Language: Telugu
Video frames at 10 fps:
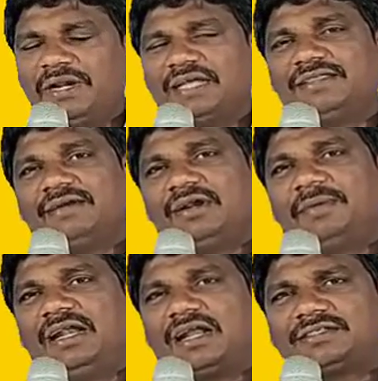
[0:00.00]
ప్రియ
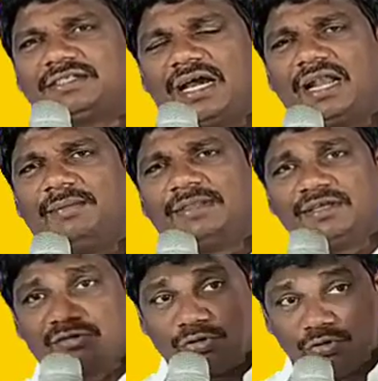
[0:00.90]
దేవుని బిడ్డారు
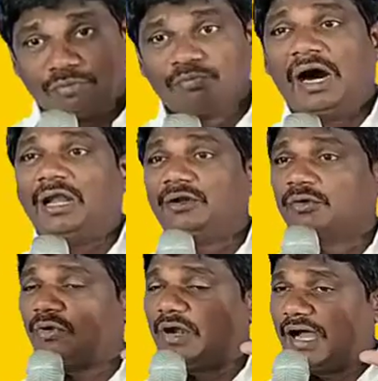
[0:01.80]
చాలామంది
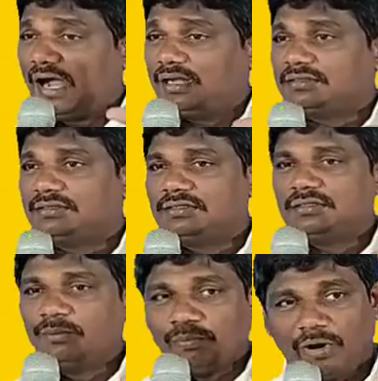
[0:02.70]
కుటుంబాలను కూడా
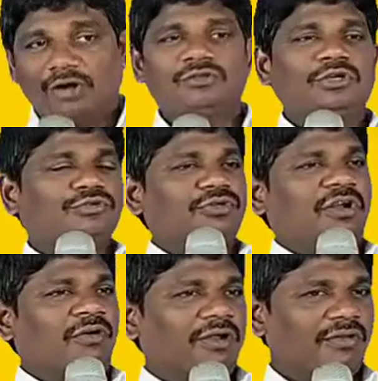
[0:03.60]
పాడు
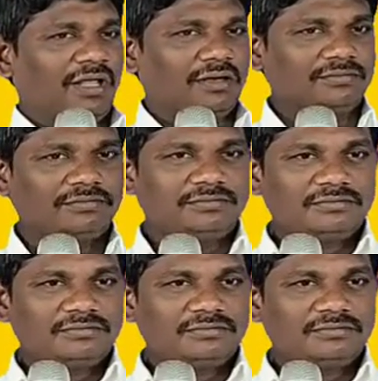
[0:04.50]
చేసుకున్న వాళ్ళు ఉన్నారు